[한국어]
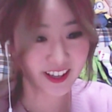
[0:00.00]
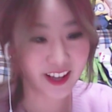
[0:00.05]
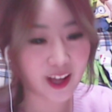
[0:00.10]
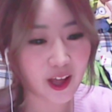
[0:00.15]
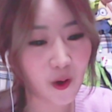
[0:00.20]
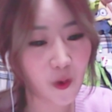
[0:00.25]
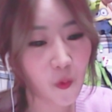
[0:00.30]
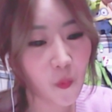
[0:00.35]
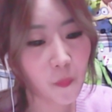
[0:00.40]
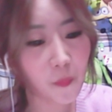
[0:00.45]

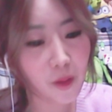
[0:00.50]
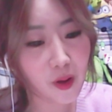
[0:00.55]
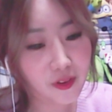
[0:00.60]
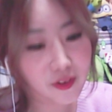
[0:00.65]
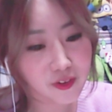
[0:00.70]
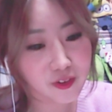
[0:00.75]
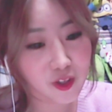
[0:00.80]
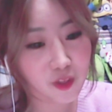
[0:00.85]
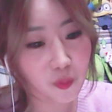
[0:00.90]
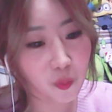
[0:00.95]
아, 코
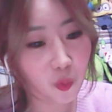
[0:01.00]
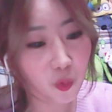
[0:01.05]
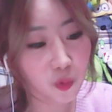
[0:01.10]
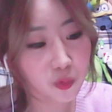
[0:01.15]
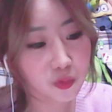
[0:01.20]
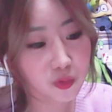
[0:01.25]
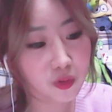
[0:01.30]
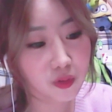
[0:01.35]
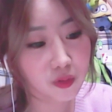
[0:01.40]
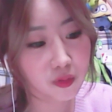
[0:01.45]
파는 게 뭐
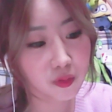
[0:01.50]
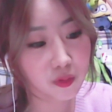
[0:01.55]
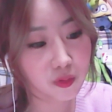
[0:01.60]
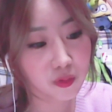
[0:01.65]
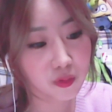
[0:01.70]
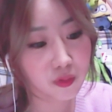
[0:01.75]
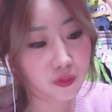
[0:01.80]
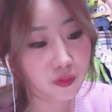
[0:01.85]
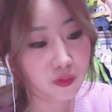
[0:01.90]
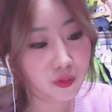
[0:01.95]

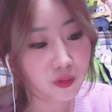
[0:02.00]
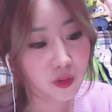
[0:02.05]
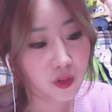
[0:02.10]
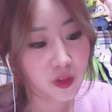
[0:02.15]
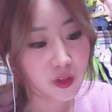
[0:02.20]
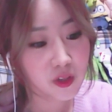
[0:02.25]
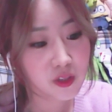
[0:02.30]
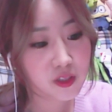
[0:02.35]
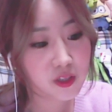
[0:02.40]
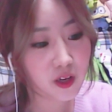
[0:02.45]
어때서.
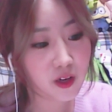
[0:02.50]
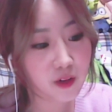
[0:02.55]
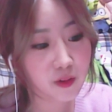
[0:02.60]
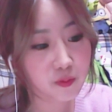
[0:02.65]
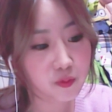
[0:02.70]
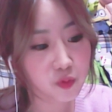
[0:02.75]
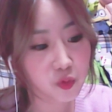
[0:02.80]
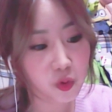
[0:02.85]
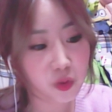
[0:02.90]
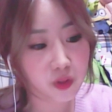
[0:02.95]

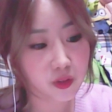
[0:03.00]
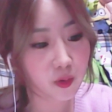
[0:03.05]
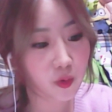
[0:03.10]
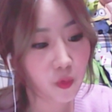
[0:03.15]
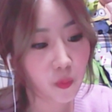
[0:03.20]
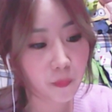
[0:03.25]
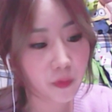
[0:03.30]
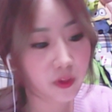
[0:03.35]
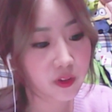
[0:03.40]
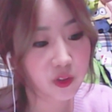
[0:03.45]
사람은 원래 더 코
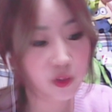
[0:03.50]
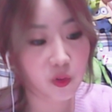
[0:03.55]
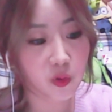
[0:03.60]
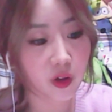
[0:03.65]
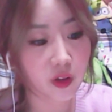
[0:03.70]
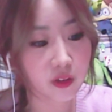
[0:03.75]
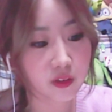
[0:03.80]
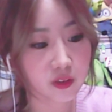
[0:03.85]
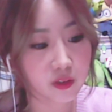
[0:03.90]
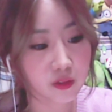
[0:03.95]
파는 거
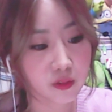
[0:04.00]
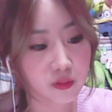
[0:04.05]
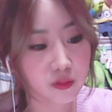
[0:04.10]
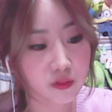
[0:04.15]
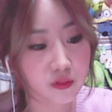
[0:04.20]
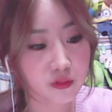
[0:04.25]
아니에요?